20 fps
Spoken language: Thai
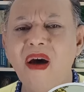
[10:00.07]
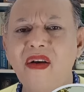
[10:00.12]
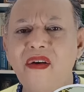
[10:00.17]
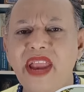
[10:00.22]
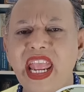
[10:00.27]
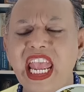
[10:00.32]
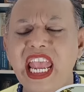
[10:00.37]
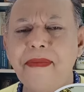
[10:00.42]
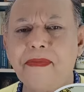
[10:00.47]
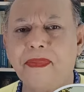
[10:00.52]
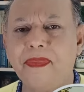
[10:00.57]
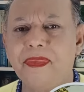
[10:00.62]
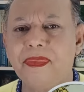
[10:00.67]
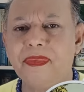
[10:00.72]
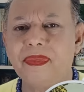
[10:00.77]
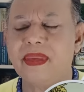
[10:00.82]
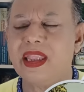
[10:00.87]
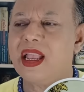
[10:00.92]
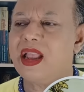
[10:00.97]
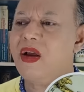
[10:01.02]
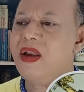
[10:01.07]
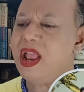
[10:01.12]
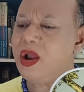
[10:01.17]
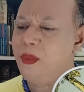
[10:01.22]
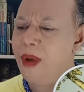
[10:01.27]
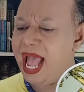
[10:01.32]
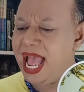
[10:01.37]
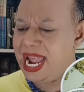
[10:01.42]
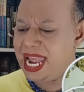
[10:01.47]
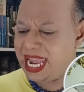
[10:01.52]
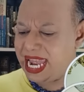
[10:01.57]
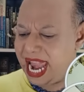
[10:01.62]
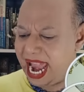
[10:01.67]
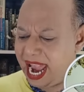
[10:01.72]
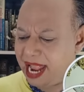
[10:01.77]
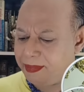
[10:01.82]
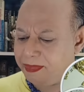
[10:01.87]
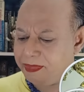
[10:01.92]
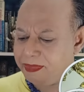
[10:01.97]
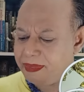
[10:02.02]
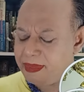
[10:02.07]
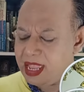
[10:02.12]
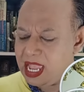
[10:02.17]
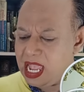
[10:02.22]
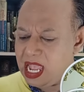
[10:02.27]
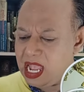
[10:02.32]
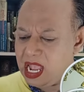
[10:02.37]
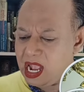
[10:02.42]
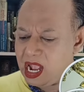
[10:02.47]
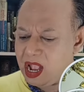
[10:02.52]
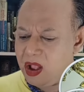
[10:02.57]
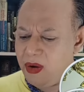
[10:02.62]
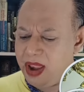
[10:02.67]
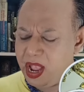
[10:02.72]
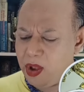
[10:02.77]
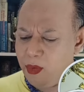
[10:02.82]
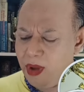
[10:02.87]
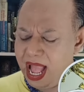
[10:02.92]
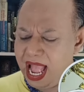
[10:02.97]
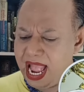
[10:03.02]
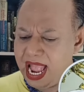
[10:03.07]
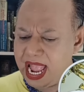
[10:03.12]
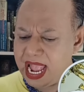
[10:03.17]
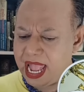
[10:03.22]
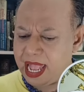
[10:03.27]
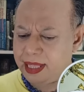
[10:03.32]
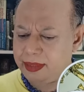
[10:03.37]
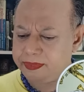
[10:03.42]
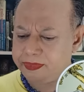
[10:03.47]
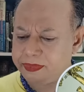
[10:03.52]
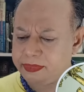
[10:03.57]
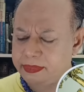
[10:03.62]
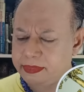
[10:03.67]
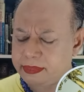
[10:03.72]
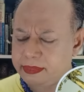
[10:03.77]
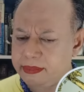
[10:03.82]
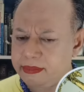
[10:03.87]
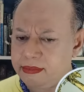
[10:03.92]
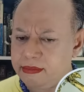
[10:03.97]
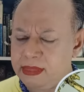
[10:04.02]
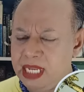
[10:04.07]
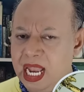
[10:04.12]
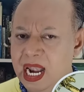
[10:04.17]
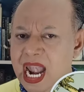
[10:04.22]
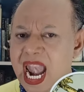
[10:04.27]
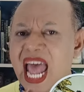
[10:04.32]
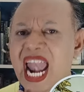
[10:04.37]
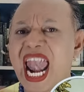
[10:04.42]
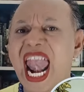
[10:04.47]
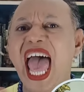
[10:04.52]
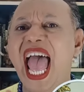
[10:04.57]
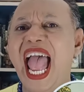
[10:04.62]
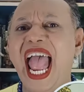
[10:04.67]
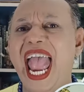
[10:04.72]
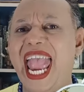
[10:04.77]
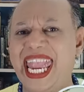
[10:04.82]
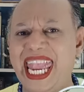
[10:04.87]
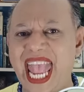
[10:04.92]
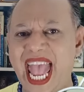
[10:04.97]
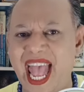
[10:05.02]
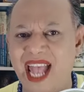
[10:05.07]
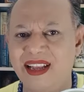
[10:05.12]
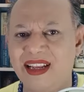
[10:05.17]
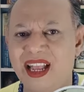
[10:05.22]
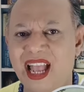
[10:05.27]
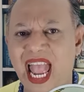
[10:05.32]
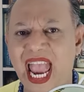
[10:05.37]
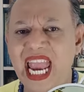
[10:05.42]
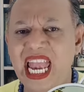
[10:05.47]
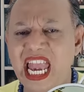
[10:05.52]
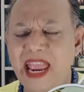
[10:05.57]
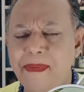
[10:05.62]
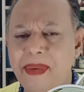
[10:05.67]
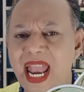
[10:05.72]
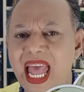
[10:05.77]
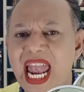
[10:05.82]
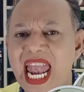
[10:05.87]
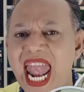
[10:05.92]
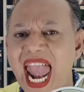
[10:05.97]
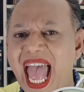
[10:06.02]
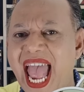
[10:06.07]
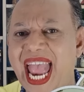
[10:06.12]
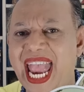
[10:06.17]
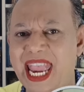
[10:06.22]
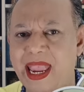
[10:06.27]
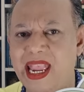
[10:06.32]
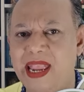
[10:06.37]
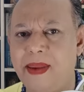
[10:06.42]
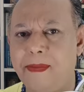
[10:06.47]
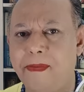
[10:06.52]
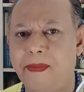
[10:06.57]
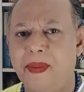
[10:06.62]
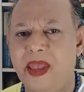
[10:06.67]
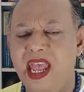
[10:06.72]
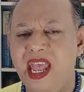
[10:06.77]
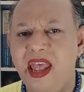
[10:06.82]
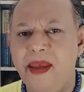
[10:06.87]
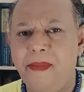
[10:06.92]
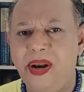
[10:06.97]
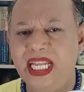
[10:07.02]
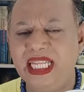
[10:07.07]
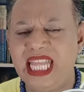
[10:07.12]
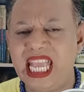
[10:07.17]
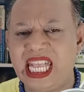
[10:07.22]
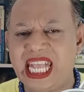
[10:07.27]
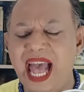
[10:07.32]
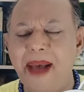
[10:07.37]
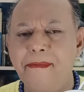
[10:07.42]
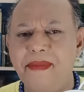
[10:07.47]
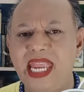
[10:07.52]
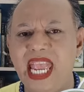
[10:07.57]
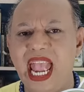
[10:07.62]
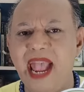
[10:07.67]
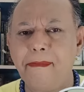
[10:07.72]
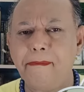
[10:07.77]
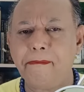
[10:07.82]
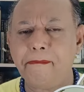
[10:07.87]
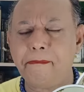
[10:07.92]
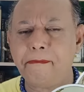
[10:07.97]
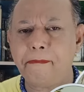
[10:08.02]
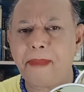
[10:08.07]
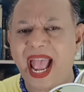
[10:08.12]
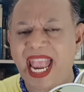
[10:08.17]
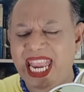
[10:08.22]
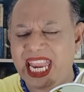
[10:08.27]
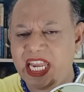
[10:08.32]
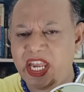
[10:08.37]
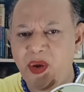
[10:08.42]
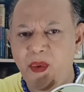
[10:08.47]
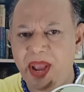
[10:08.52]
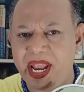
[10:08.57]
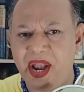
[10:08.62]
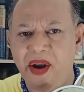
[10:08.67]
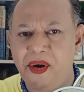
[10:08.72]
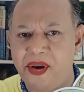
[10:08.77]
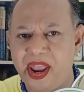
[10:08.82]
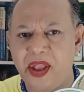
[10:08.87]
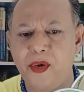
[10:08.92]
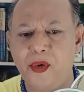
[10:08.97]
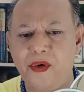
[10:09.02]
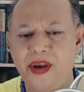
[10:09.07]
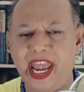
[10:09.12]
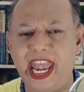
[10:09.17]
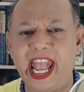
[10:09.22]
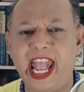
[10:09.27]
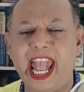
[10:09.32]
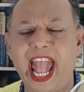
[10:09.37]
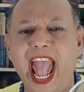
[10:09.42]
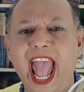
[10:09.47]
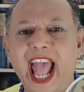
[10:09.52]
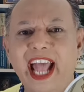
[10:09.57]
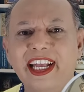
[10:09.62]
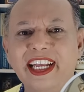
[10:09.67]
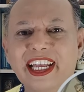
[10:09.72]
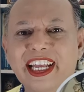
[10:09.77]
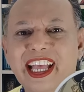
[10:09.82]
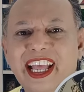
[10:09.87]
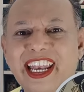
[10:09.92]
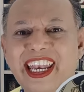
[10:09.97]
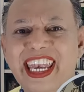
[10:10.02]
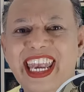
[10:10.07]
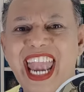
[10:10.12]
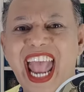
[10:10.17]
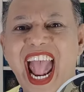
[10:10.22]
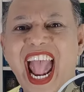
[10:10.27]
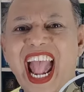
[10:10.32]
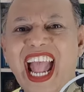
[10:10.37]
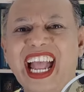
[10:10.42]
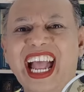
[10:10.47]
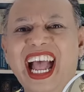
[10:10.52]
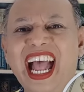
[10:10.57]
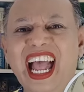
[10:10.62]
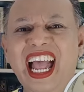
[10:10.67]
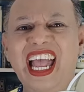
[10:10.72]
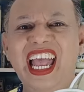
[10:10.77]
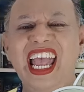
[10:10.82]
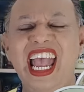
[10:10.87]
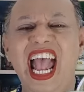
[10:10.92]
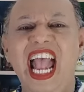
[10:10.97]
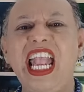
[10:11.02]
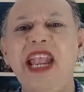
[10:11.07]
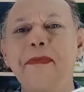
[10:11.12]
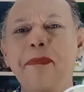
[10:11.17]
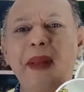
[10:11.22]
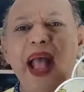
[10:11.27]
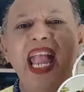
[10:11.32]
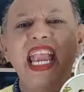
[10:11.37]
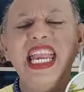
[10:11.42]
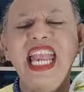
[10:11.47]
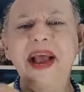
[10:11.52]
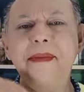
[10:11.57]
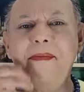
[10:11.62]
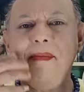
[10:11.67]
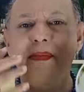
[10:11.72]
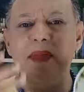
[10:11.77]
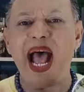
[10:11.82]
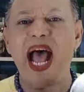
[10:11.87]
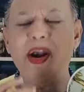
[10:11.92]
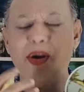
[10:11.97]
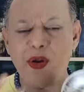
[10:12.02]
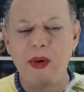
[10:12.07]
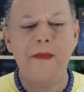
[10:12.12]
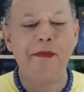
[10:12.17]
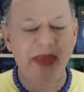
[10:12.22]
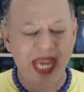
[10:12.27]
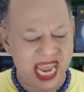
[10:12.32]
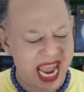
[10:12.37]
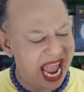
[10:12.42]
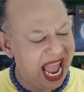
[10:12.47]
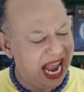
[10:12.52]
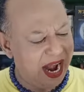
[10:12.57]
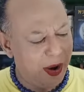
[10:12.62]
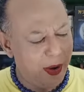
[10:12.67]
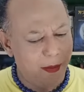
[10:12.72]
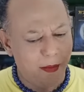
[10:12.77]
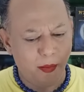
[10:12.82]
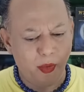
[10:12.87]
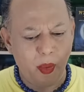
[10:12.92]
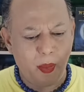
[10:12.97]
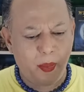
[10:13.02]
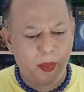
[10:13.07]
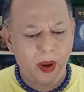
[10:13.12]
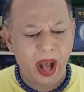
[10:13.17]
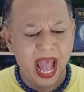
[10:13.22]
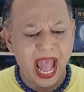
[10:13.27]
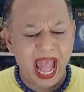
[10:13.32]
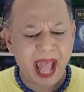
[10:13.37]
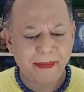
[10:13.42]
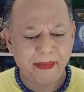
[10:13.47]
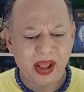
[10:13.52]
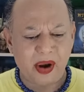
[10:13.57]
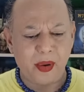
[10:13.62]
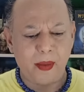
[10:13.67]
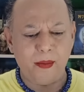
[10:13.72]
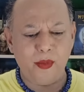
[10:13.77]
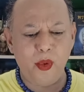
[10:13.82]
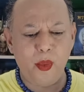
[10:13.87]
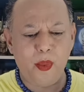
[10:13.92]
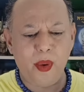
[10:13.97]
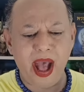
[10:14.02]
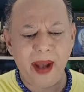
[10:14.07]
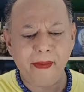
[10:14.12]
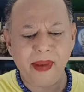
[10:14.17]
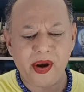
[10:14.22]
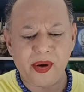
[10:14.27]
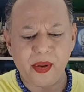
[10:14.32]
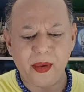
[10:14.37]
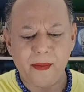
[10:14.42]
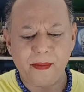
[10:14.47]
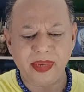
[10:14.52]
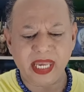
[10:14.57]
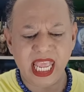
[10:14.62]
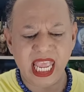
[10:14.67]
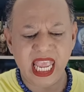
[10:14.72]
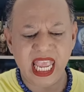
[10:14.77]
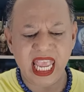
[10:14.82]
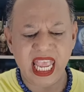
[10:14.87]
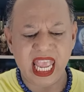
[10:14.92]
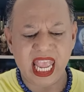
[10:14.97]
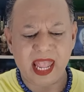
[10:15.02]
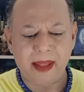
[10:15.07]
องรีบ เขาเรียกว่าเลยนะ เขาเรียกว่าละลายอ่ะให้รีบละลายพฤติกรรมเนี้ย ไปโดยเร็วเลยนะคะนะให้ให้นำอารมณ์เนี้ย อารมณ์วุบวาบอารมณ์วุบวาบอารมณ์ที่